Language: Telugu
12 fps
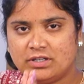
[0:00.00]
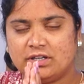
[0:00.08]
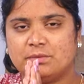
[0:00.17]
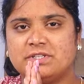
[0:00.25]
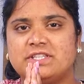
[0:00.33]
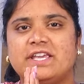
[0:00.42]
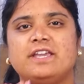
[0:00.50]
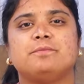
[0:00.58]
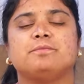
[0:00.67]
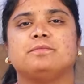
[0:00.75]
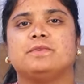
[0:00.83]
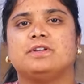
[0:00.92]
నమస్తే
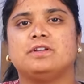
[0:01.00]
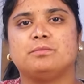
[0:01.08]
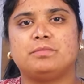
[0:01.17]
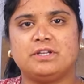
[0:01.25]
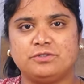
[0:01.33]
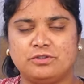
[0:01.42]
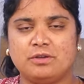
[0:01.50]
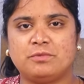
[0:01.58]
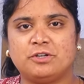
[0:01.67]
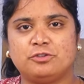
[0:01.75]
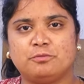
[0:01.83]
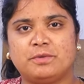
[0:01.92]
ప్రస్తుతం
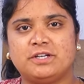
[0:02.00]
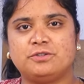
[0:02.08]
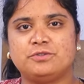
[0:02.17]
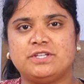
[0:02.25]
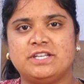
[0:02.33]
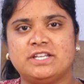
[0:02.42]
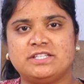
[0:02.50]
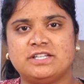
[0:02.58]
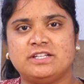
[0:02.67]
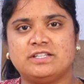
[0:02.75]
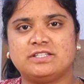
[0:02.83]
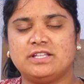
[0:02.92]
మనతో పాటు సీనియర్
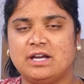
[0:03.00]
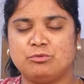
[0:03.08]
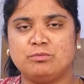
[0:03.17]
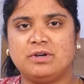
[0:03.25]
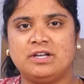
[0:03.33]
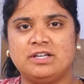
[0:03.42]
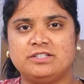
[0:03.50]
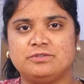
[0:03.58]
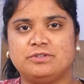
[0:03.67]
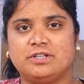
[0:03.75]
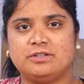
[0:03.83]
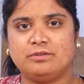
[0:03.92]
జర్నలిస్ట్ దాము బాలాజీ
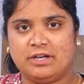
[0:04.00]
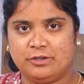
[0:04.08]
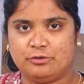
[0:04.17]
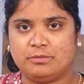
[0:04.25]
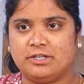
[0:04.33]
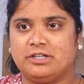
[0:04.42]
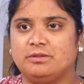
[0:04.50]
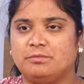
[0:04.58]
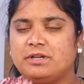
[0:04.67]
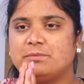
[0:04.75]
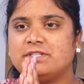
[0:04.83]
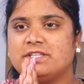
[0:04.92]
ఉన్నారు ఆయనతో మాట్లాడారు
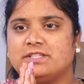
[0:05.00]
నమస్తే